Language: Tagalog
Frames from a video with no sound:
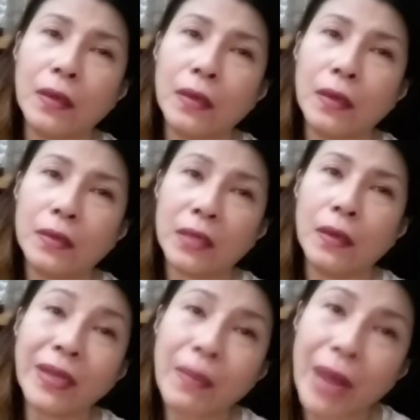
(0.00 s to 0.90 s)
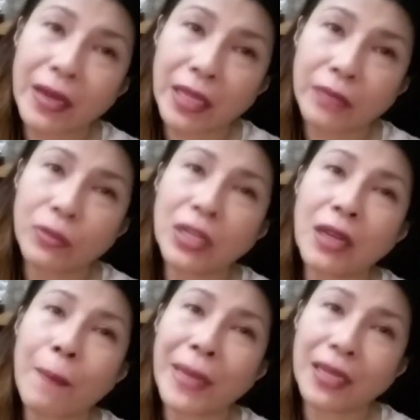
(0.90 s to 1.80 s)
di ba nabanggit mo na
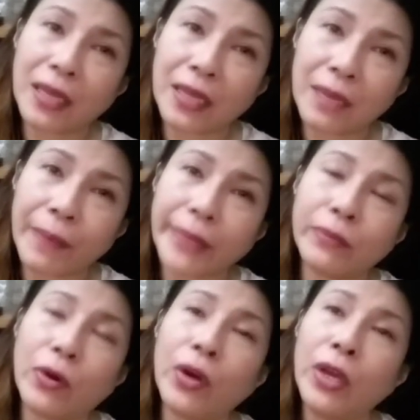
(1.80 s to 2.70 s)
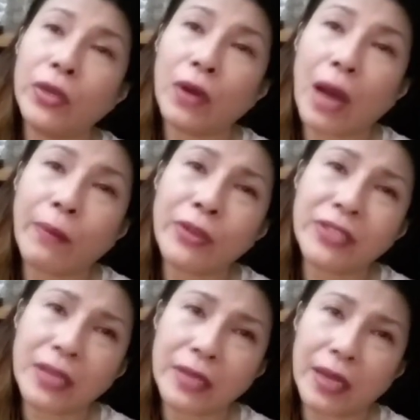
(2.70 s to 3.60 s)
napanaginipan mo yung about sa
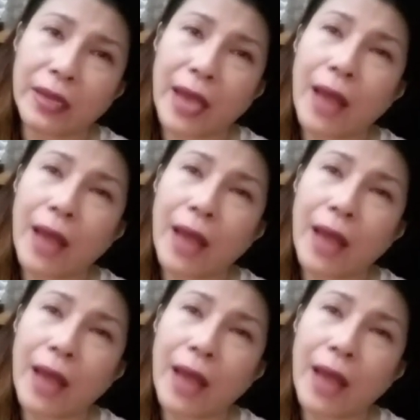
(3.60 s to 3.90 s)
Syria?